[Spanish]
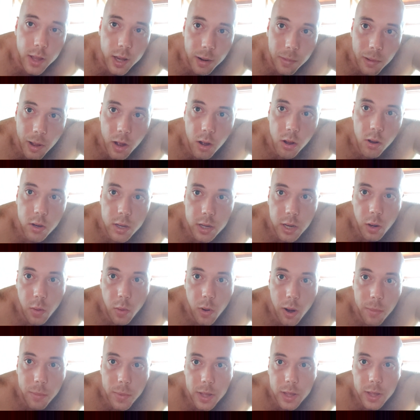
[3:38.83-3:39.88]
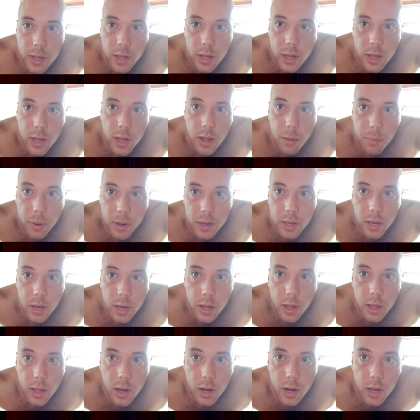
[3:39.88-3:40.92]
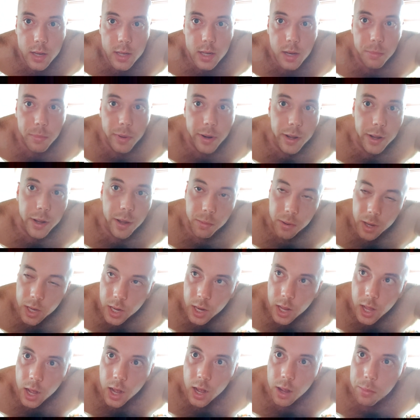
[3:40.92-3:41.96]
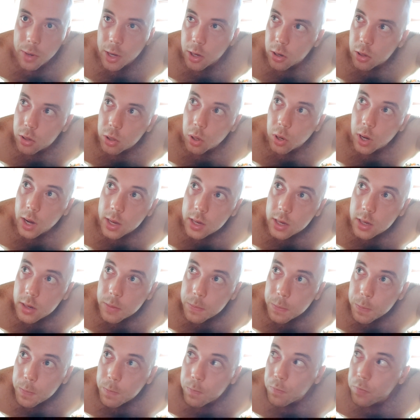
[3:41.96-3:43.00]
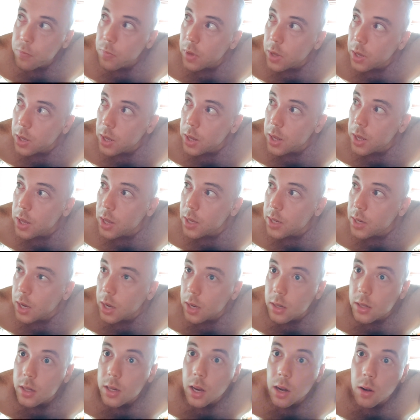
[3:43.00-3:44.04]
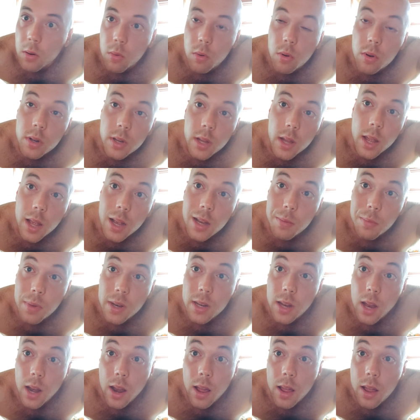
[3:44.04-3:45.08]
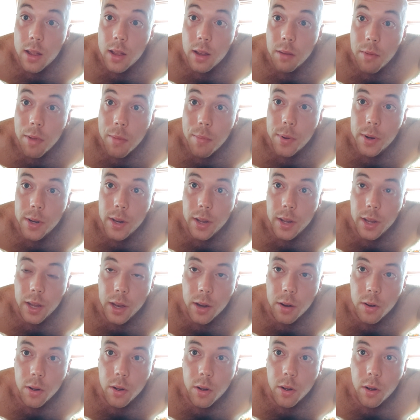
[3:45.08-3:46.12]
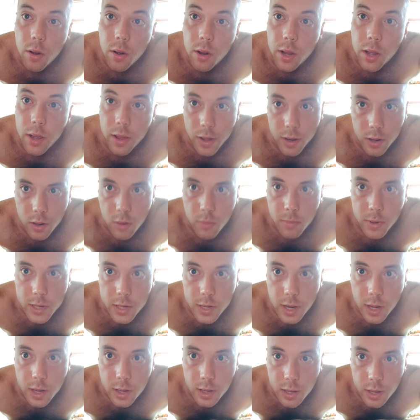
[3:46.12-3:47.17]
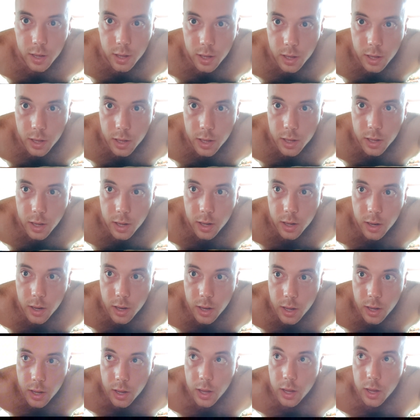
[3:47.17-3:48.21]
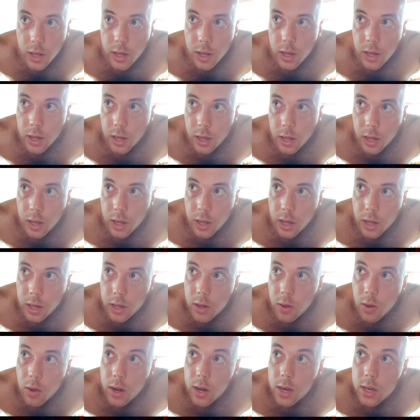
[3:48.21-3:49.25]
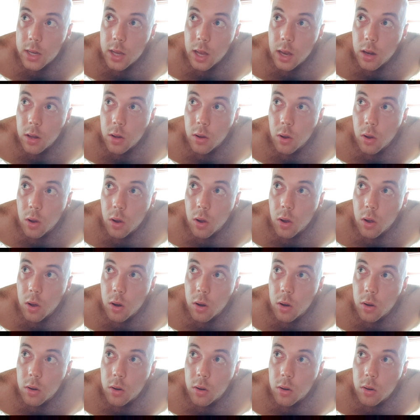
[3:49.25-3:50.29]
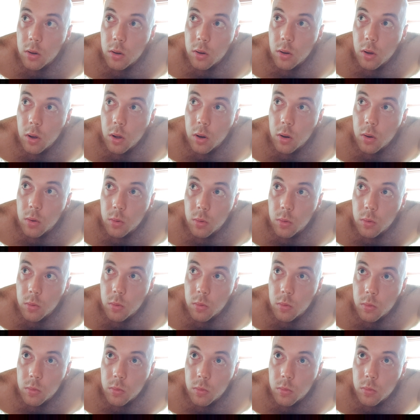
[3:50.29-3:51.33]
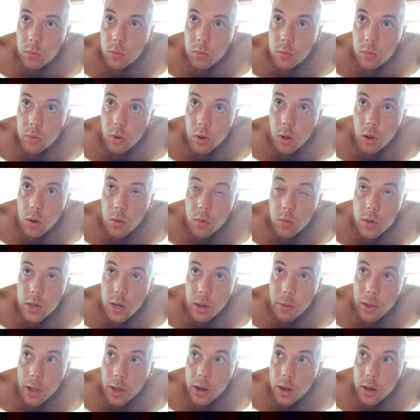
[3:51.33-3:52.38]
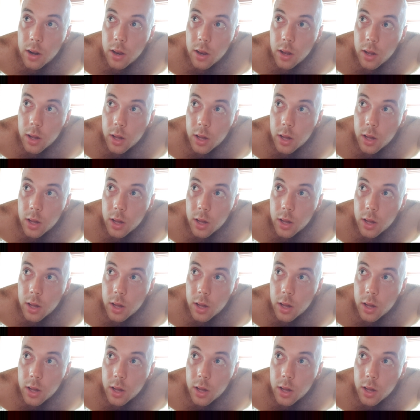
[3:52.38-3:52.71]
al trabajo, seguramente a partir de la semana que viene haga menos horas y descanse algunos días. Más que nada también porque quiero quedar con más gente y tal. Eh, tengo ganas de ir con, un, con un chaval